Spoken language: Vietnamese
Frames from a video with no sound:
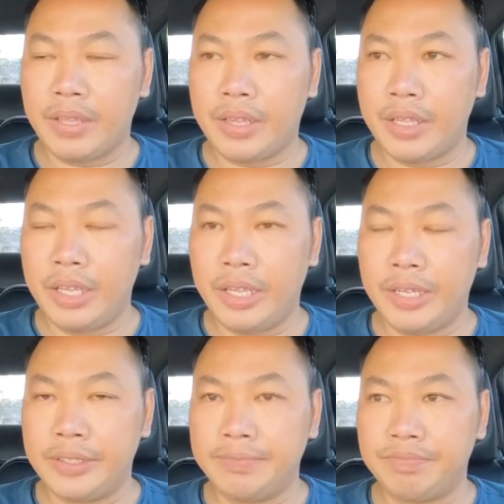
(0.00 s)
thì
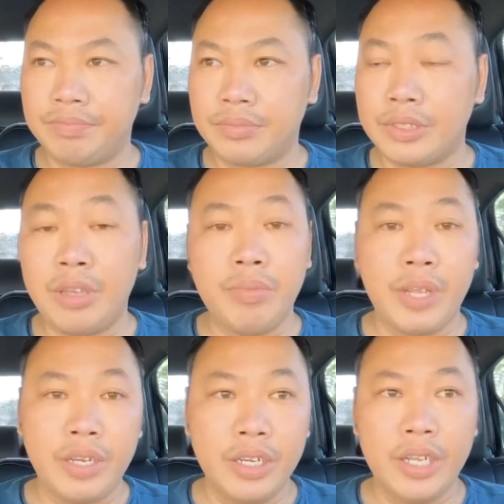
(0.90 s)
à, đều
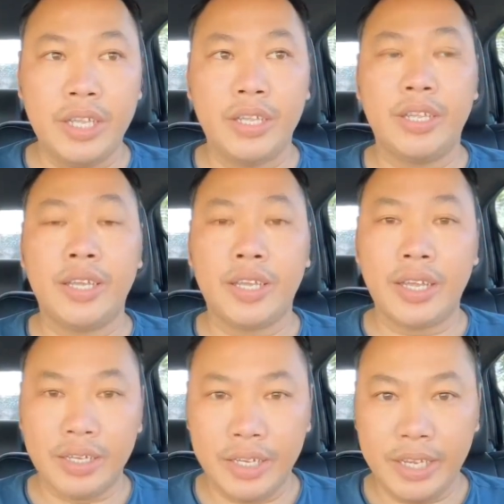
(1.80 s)
bị đưa đi
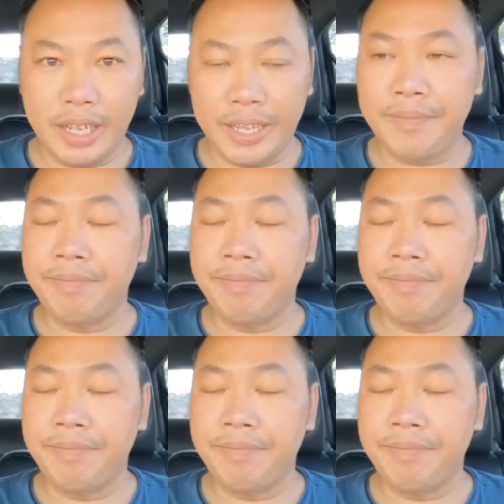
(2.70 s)
cách ly cả